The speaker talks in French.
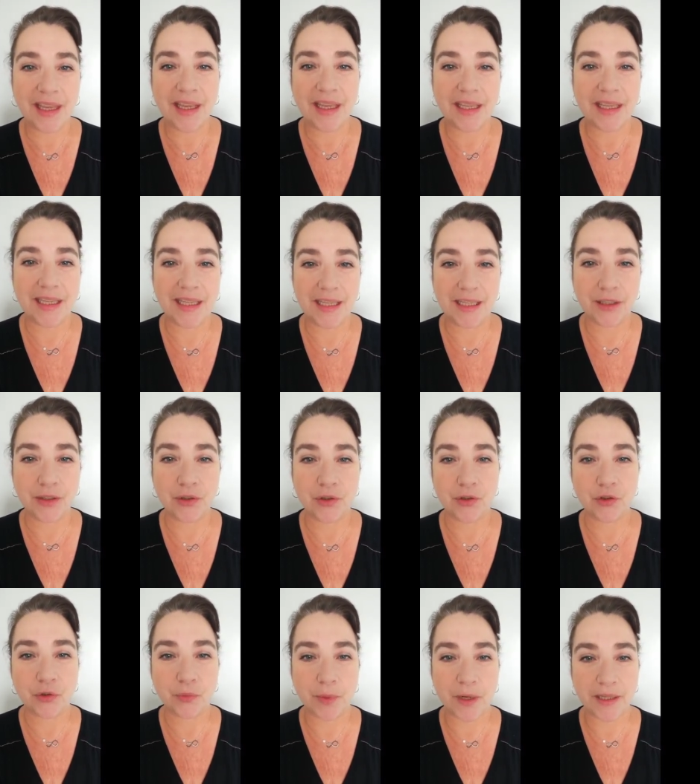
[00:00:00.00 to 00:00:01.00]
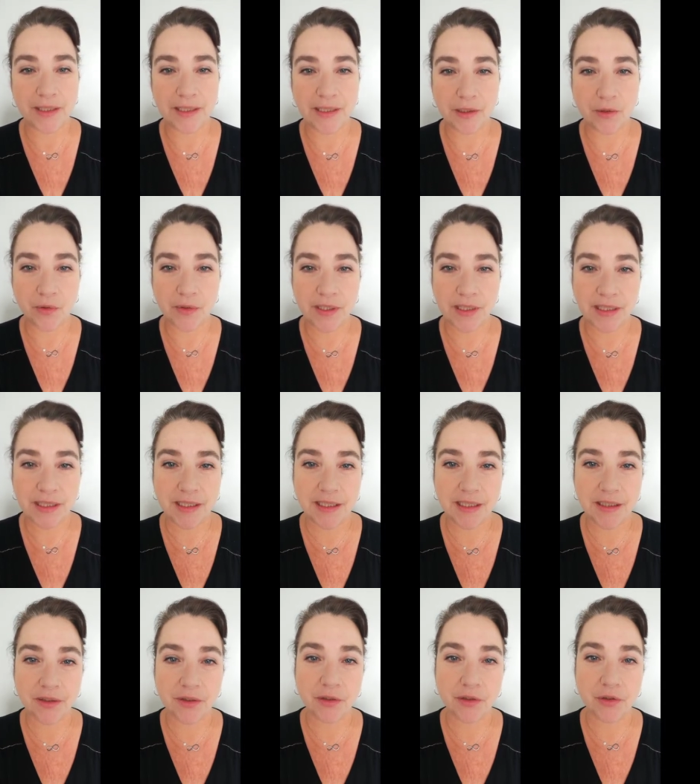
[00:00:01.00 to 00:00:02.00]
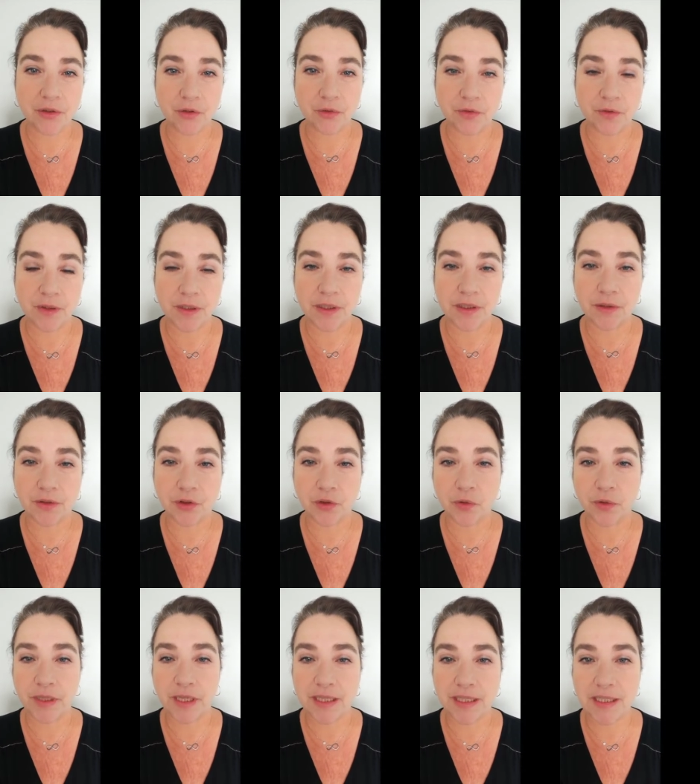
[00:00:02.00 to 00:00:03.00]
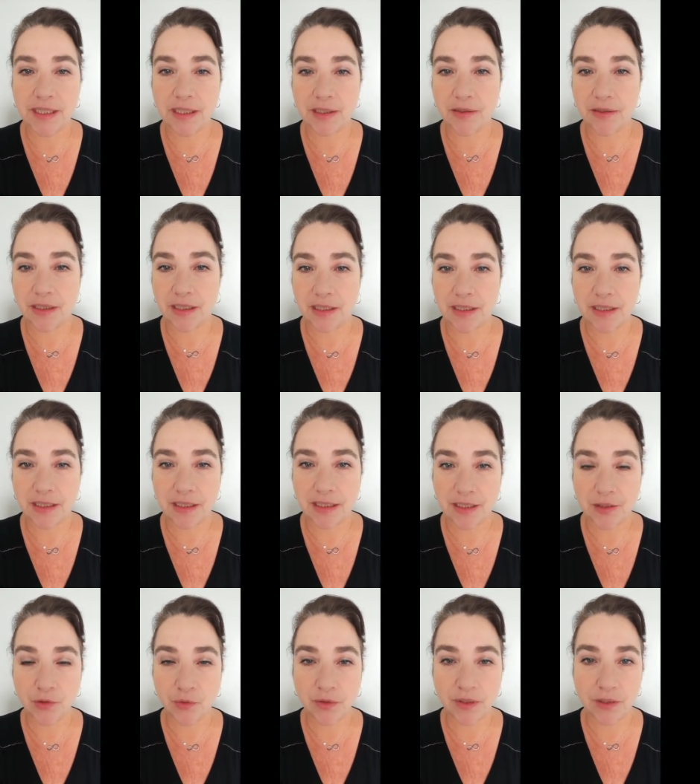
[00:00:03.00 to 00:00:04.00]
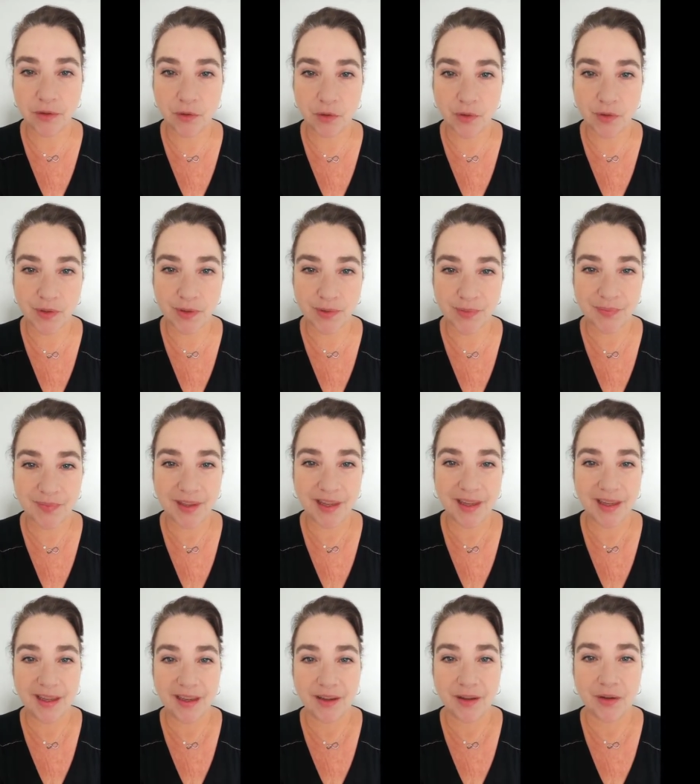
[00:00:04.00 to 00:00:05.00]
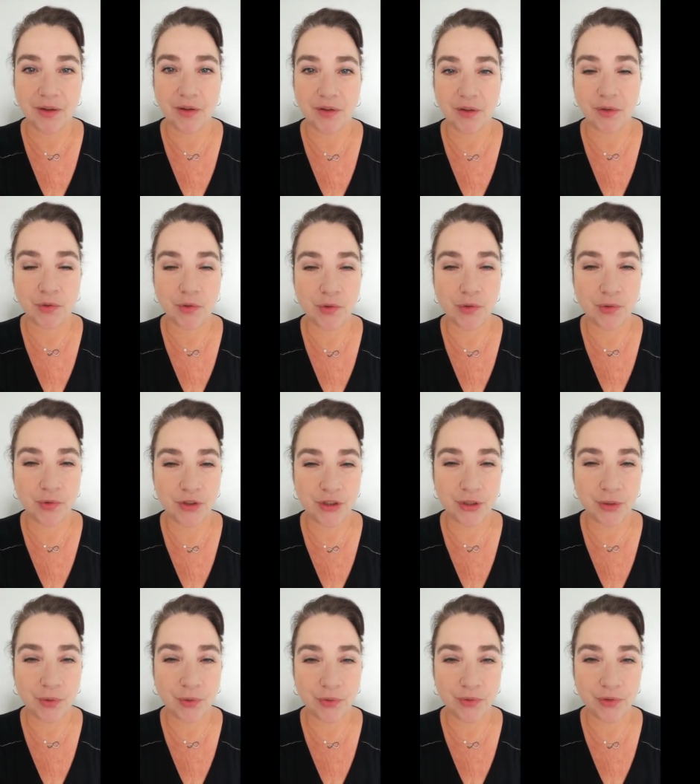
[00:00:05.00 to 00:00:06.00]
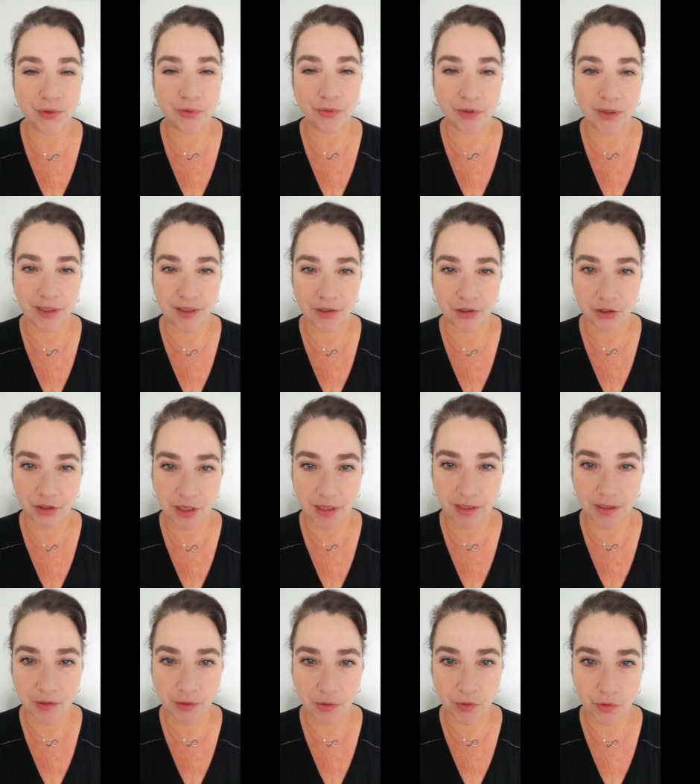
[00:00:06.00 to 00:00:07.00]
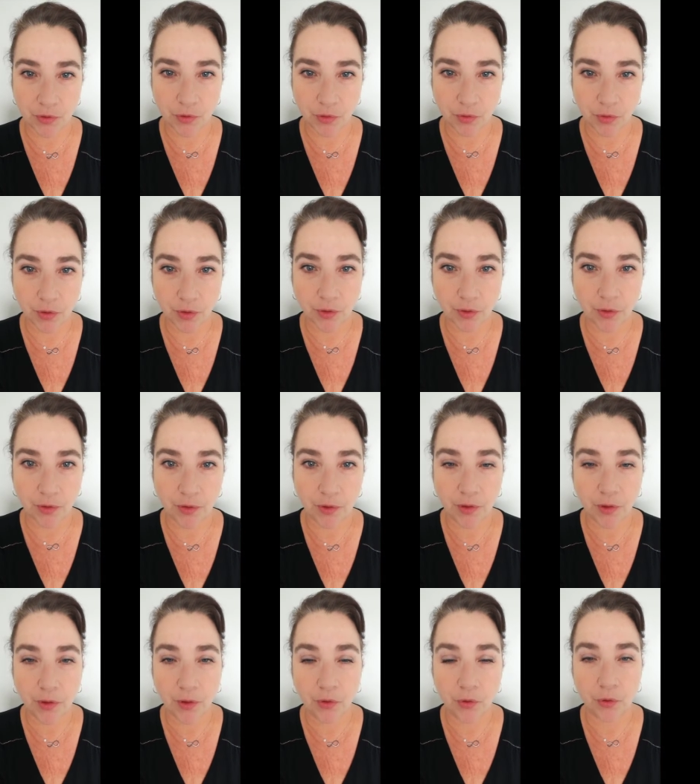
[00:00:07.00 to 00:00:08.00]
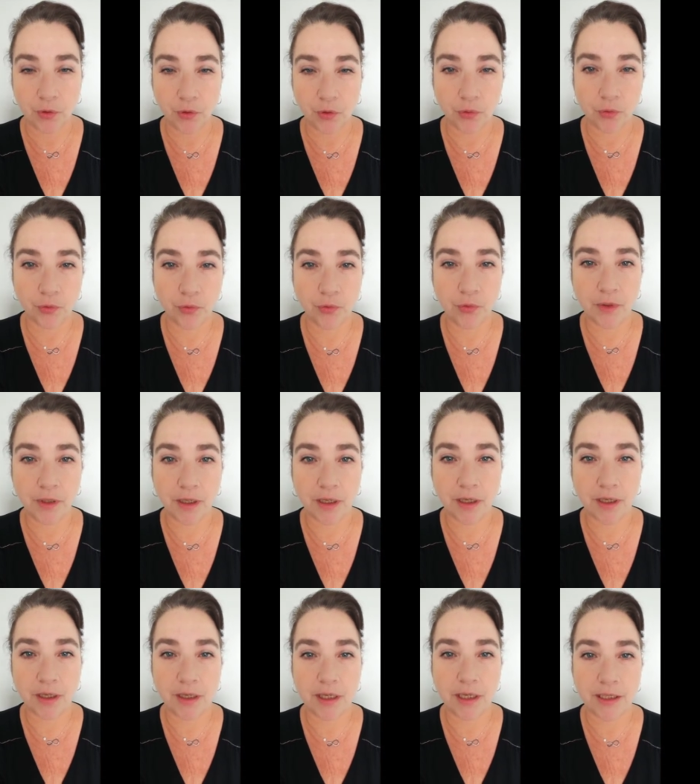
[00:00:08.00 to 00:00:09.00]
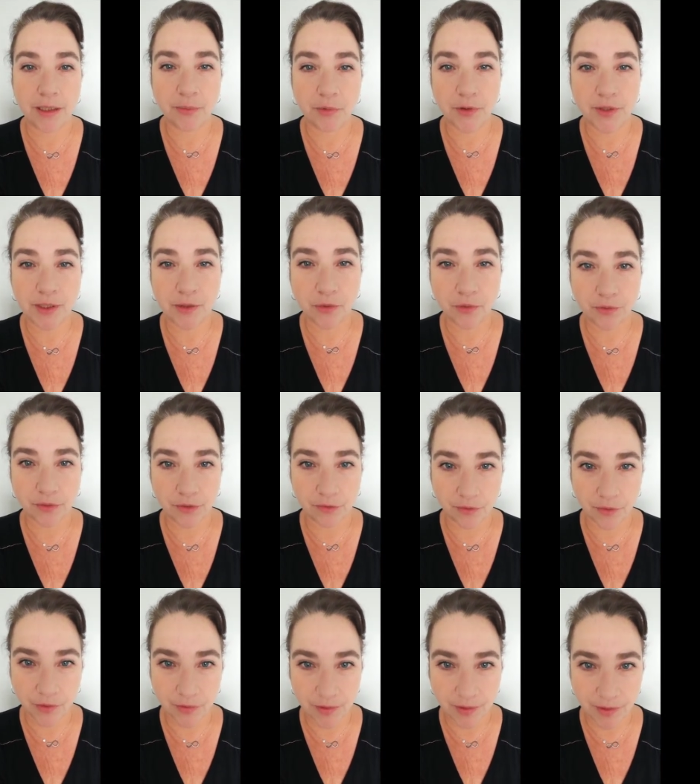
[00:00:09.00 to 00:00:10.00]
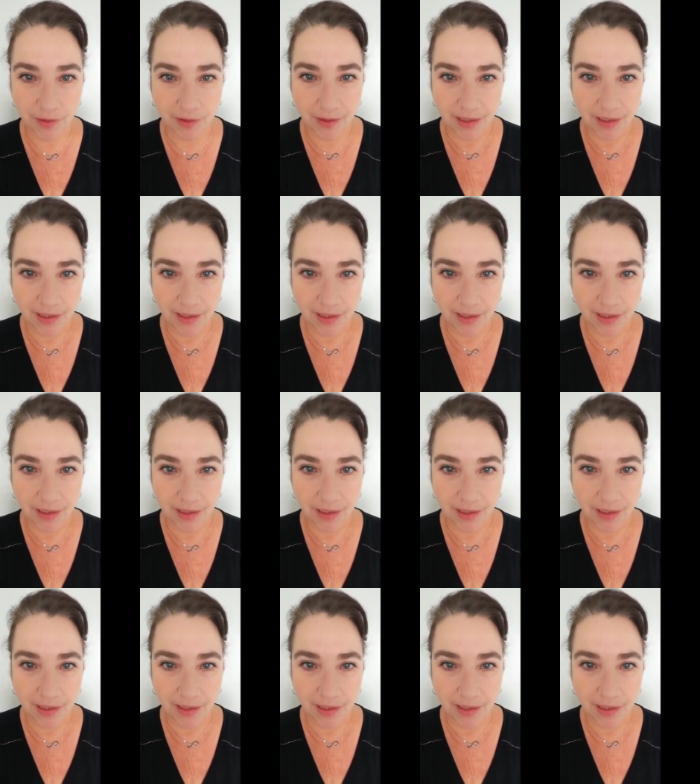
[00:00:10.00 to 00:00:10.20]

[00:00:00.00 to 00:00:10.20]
et je pratique aussi je fais j'organise des, des séjours détox dans le sud Gironde, voilà, j'axe sur le cru, l'alimentation vivante